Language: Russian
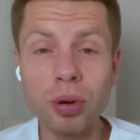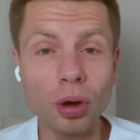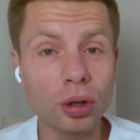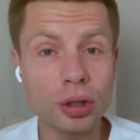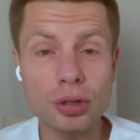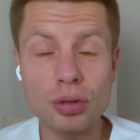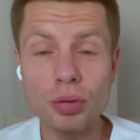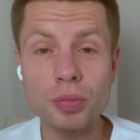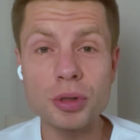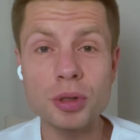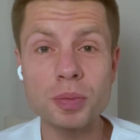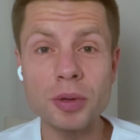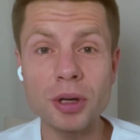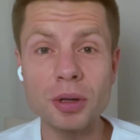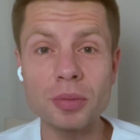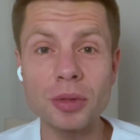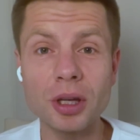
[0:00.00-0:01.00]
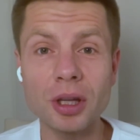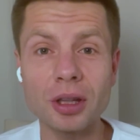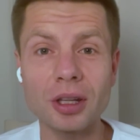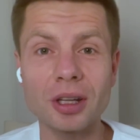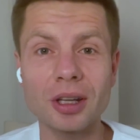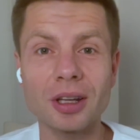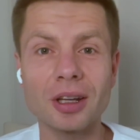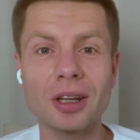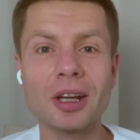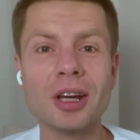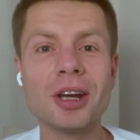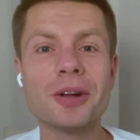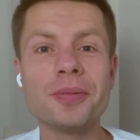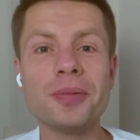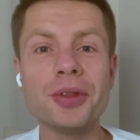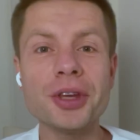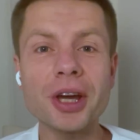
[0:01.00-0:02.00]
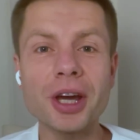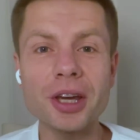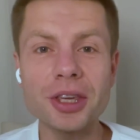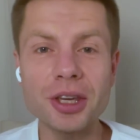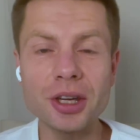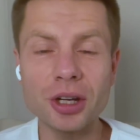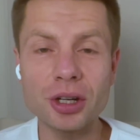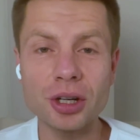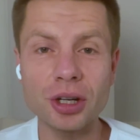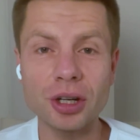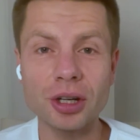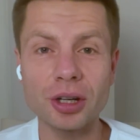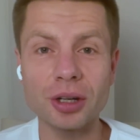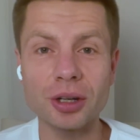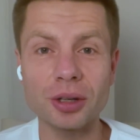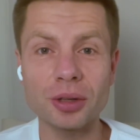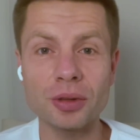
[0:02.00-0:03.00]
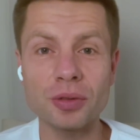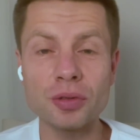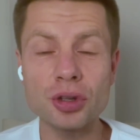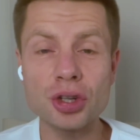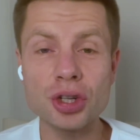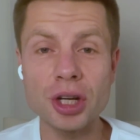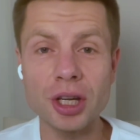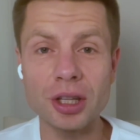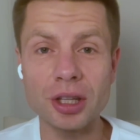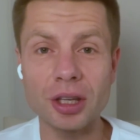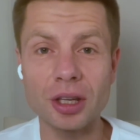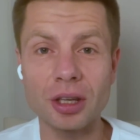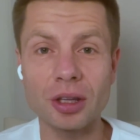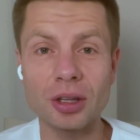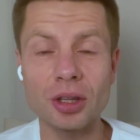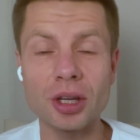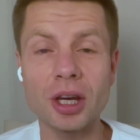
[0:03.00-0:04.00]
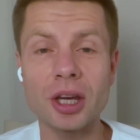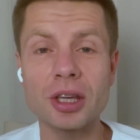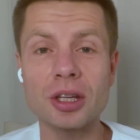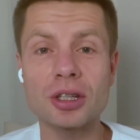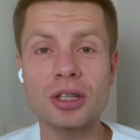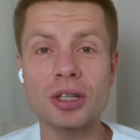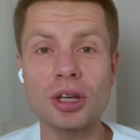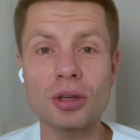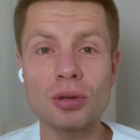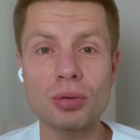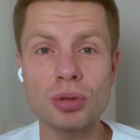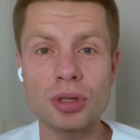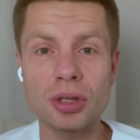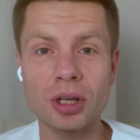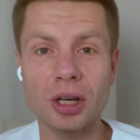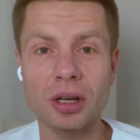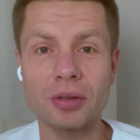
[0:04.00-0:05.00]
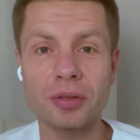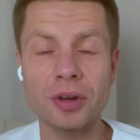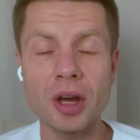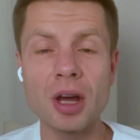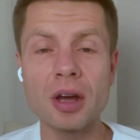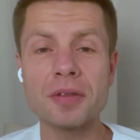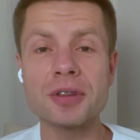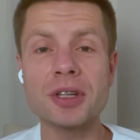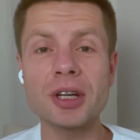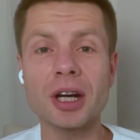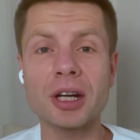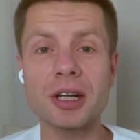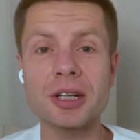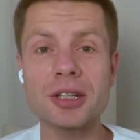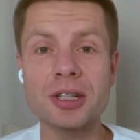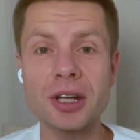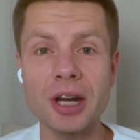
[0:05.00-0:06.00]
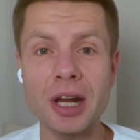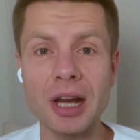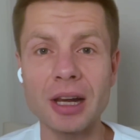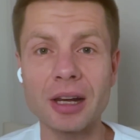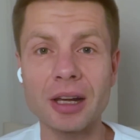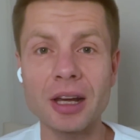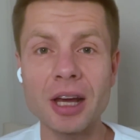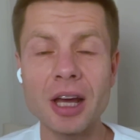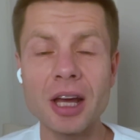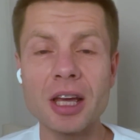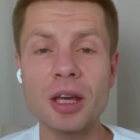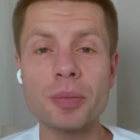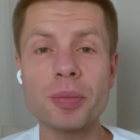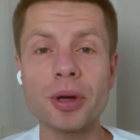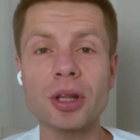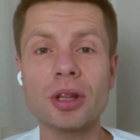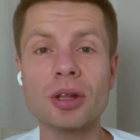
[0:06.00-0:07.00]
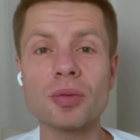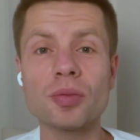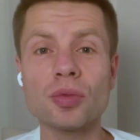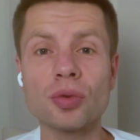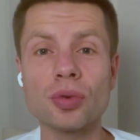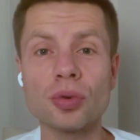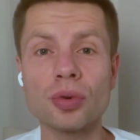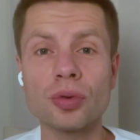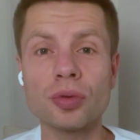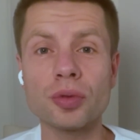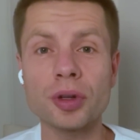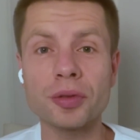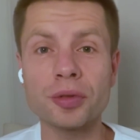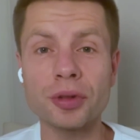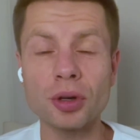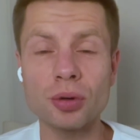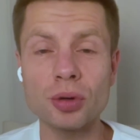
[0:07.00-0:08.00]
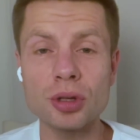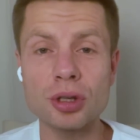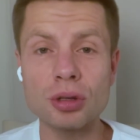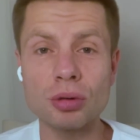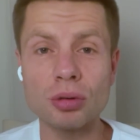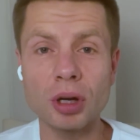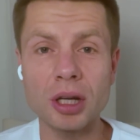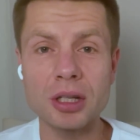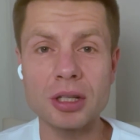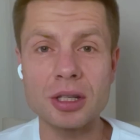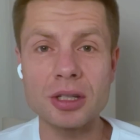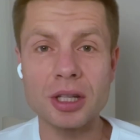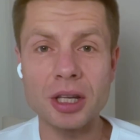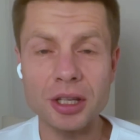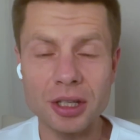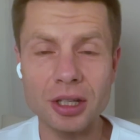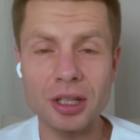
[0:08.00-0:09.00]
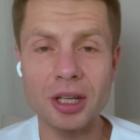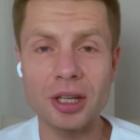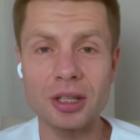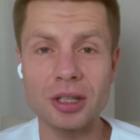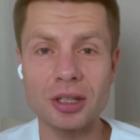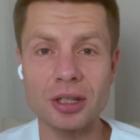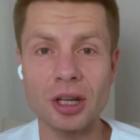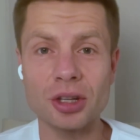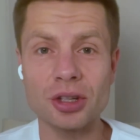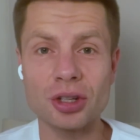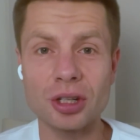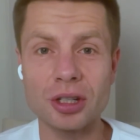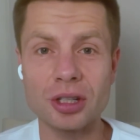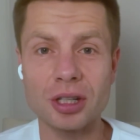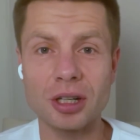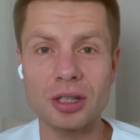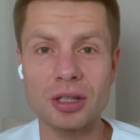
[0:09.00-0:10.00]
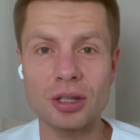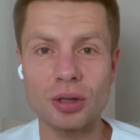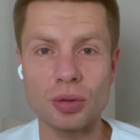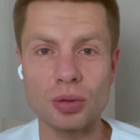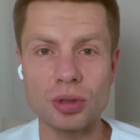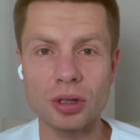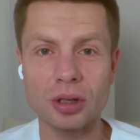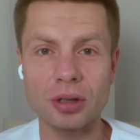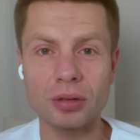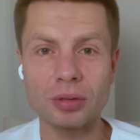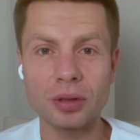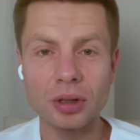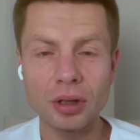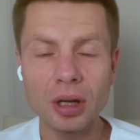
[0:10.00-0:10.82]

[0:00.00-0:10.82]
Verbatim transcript: полностью без перемен, никаких э, движений, никаких союзников, всех растеряли. И поэтому вот в такой ситуации, знаете, где они начали искать союзников?